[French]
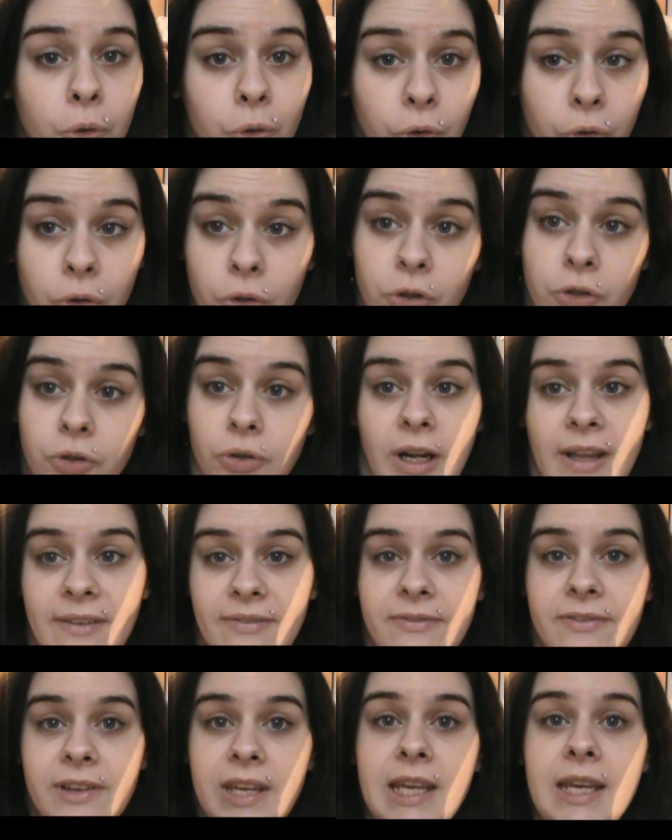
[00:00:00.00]
Coucou les
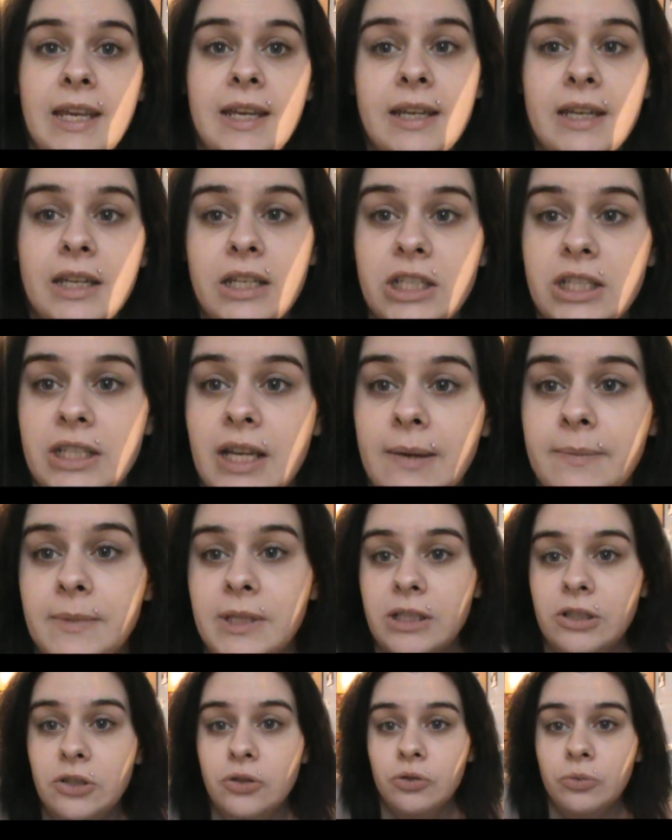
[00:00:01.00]
filles, j'ai
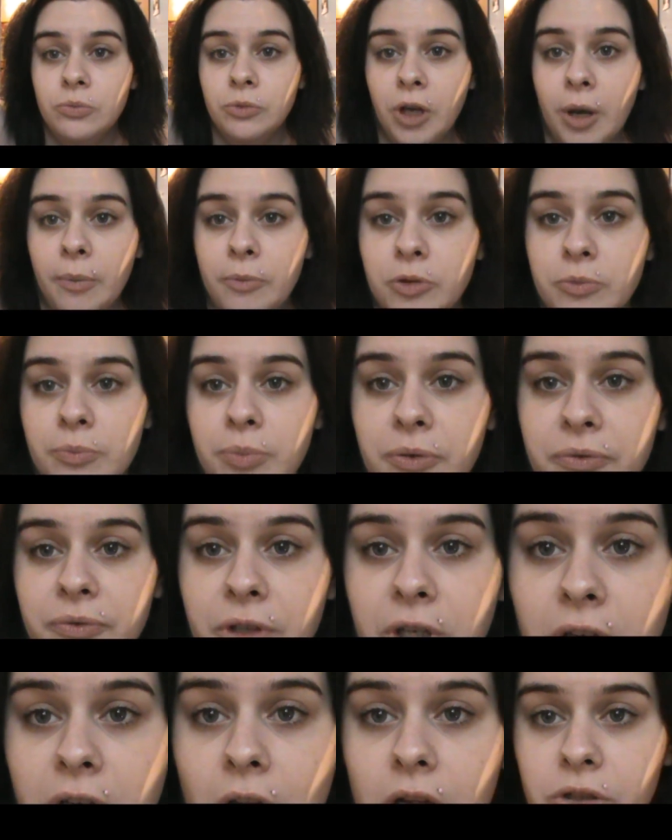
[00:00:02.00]
mis le zoom comme une pauvre
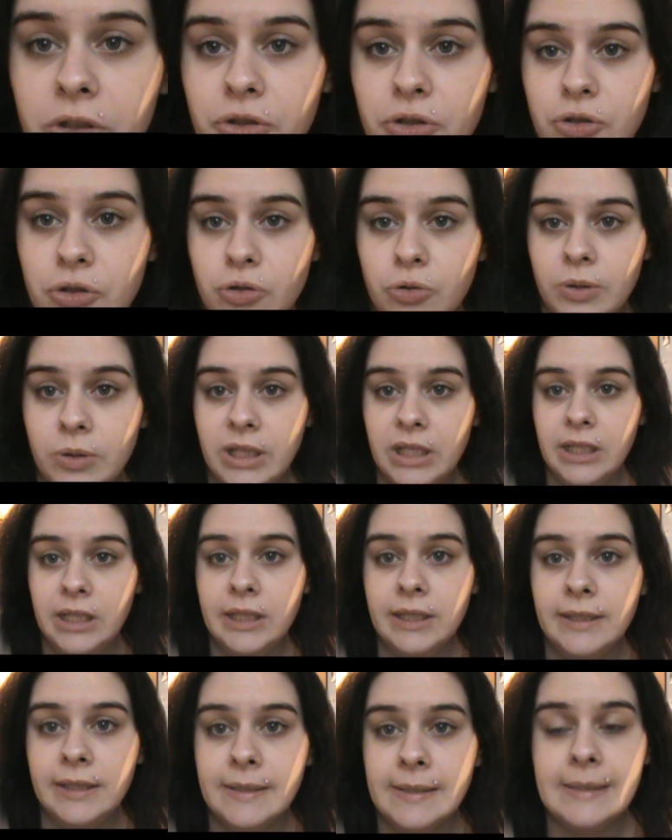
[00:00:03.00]
gogole que je
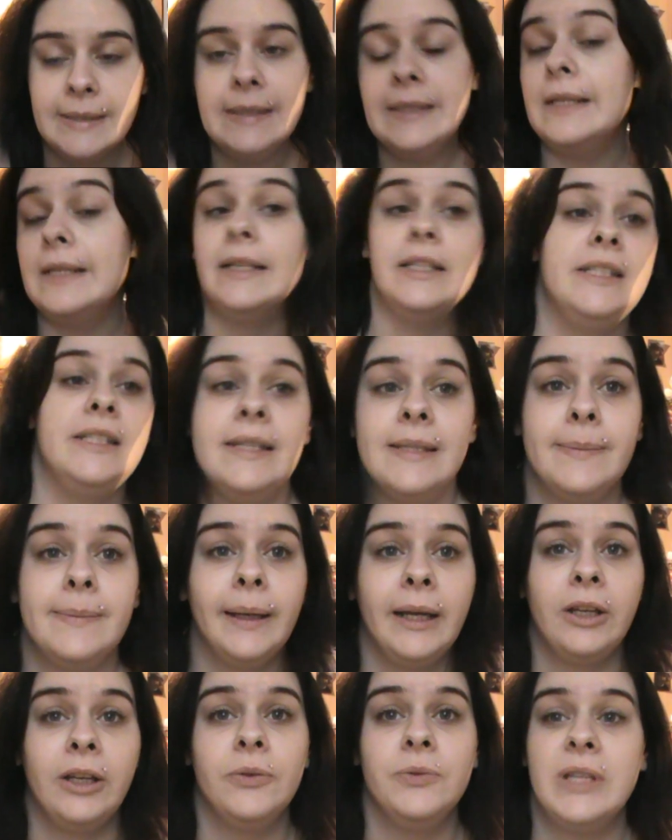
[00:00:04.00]
suis.
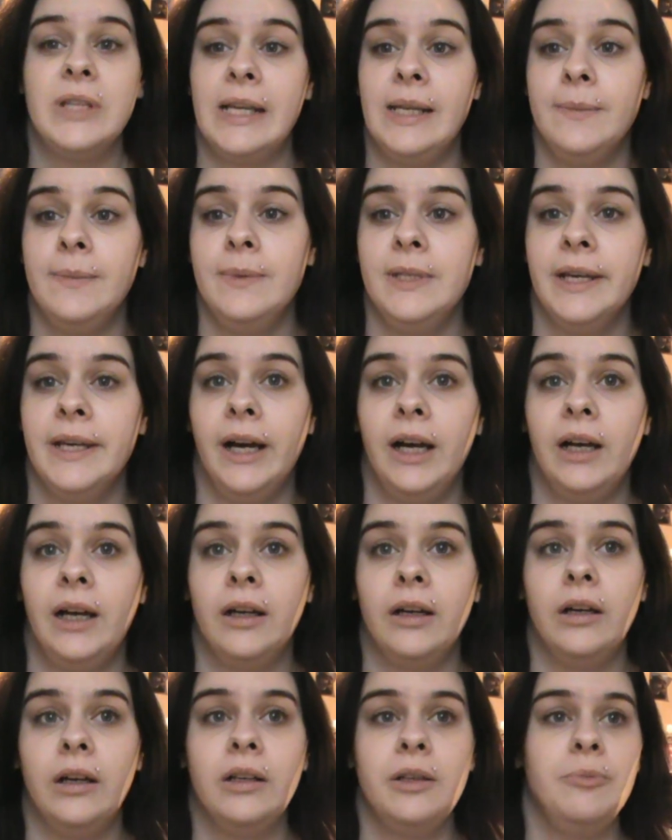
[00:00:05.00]
J'espère que vous allez
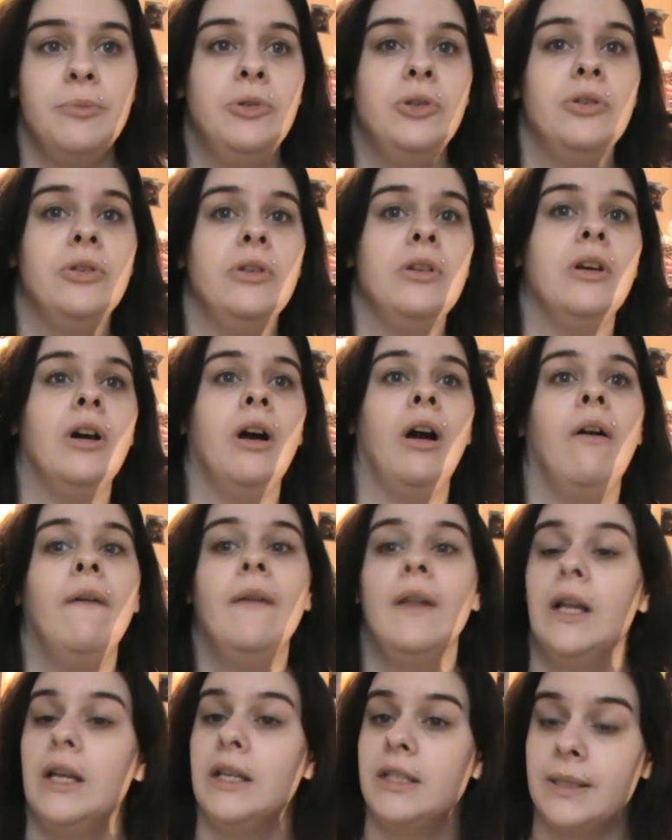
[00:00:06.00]
bien. Oh, il pleut dehors.
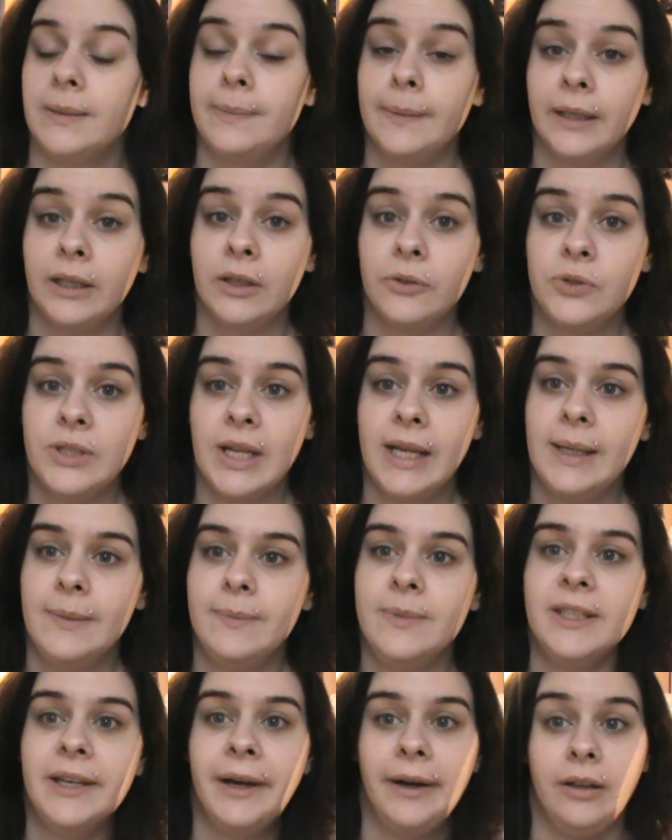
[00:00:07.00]
J'espère que vous allez
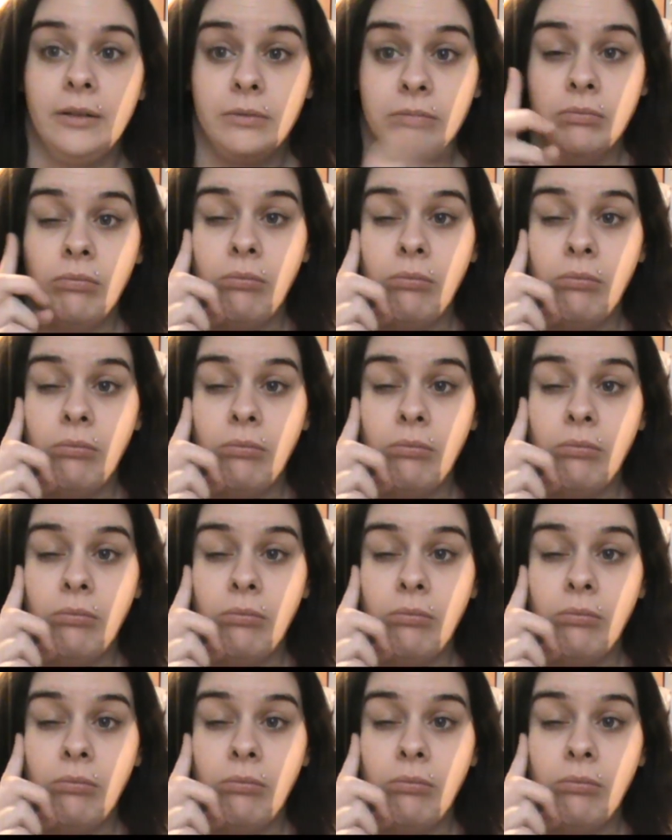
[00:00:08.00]
bien.